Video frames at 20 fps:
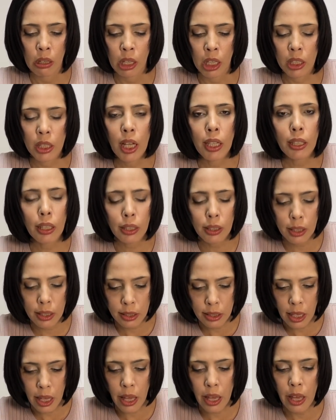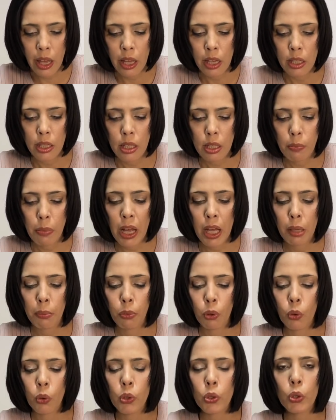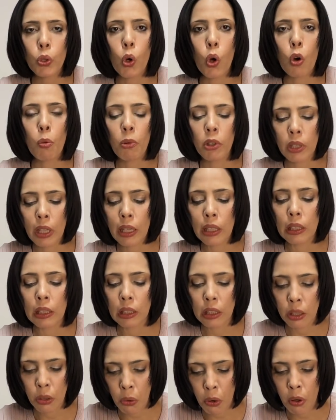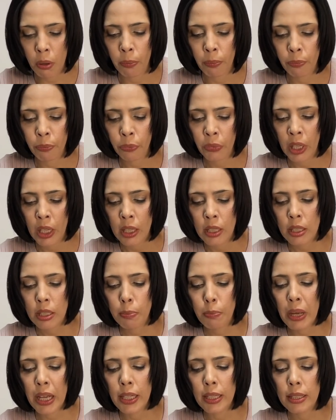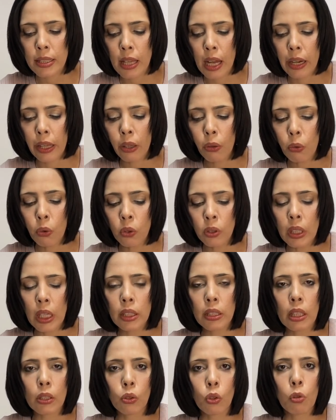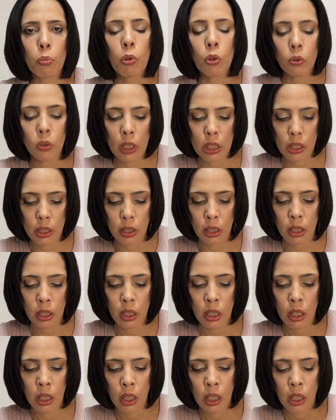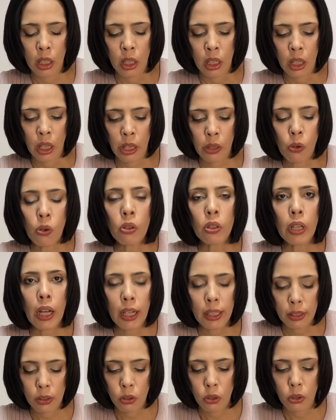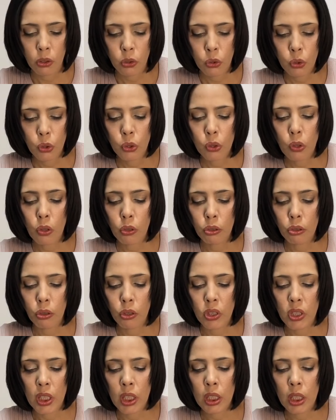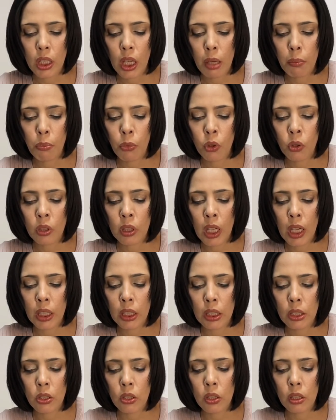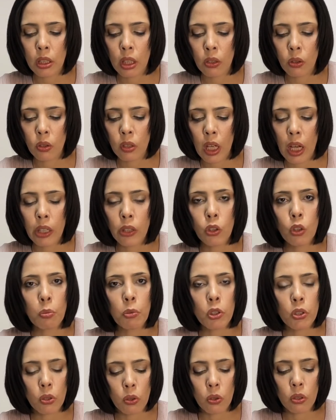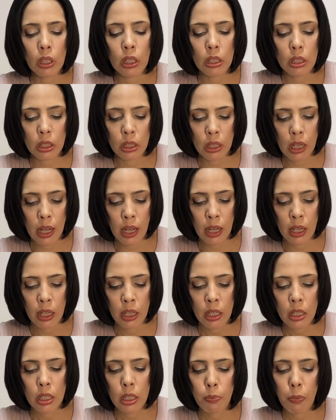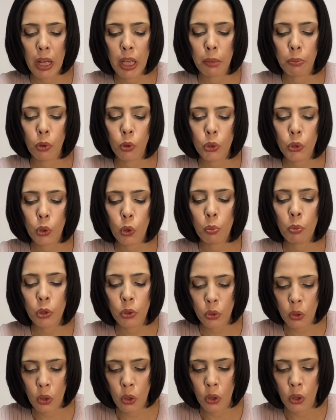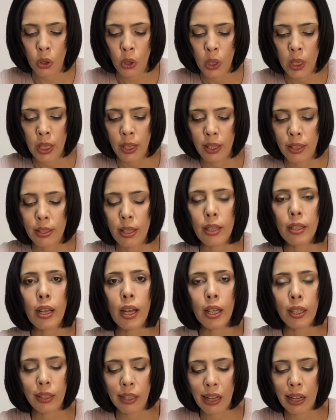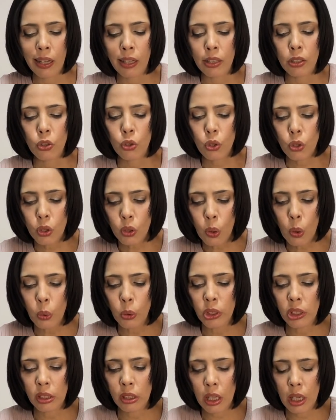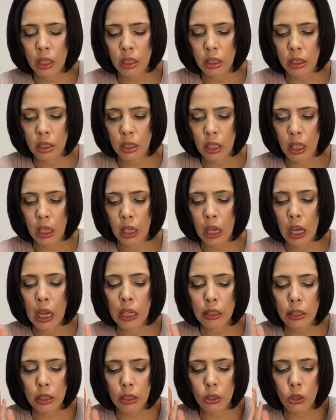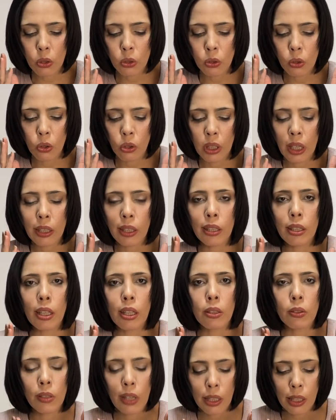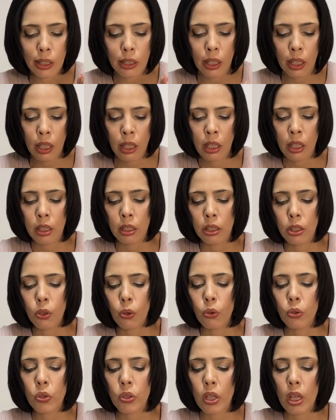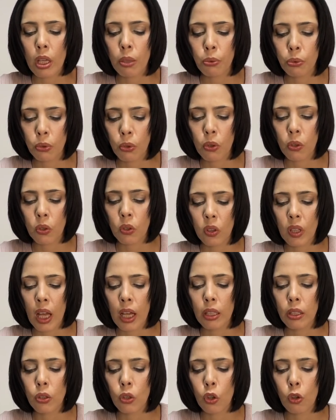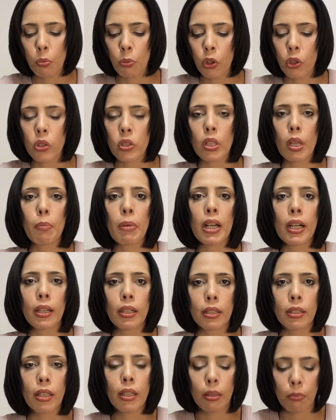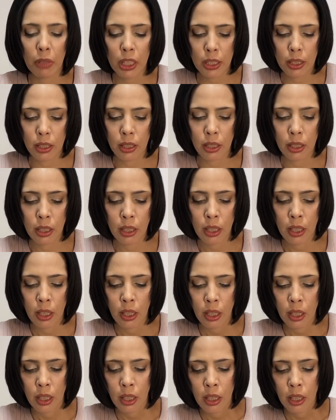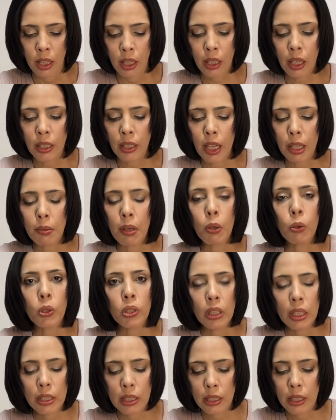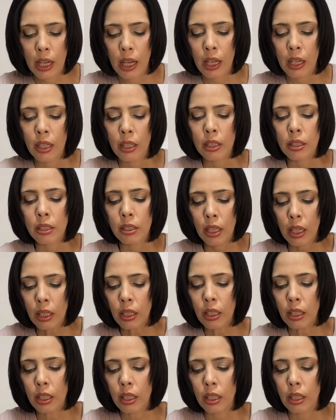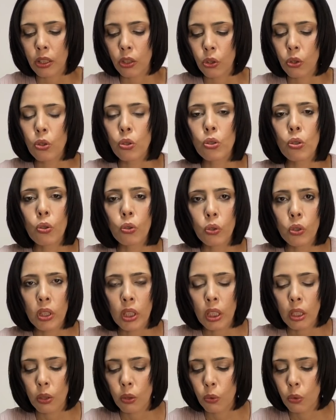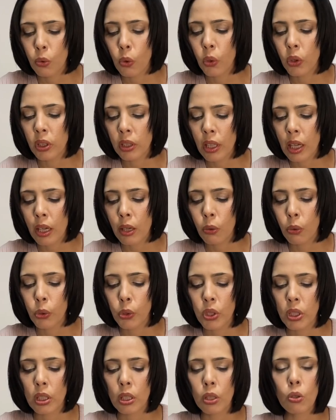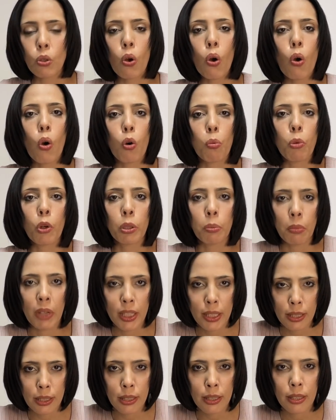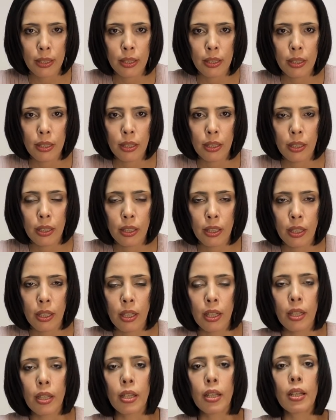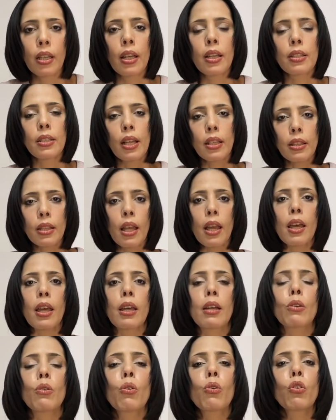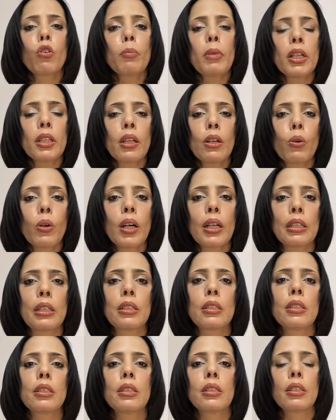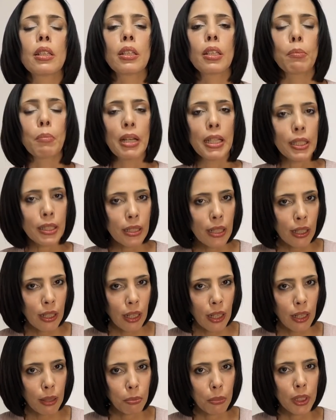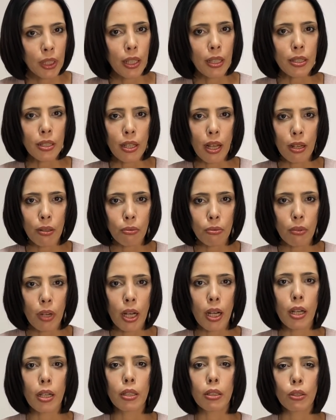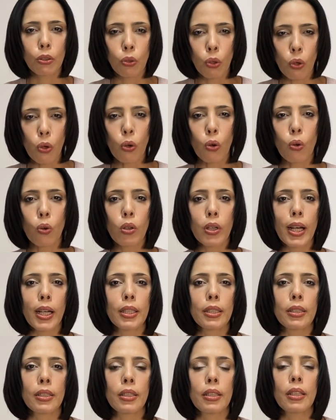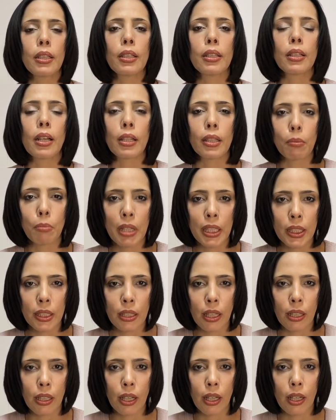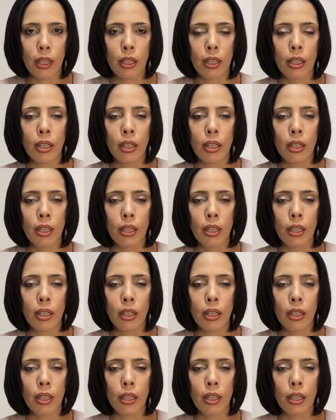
ただでさえスパイ防止法もない日本、スパイされ放題だと思うんです。今回の中国の人権問題についての対応もそうですが、スパイ防止法もそう、世界が中国に対して圧力をかけている中で、日本政府の対応も迫られています。課題は多いですが、ぜひ急速に動いてほしいと思います。さて、ここまでお話ししてきましたが、皆さんはどうお感じになりましたか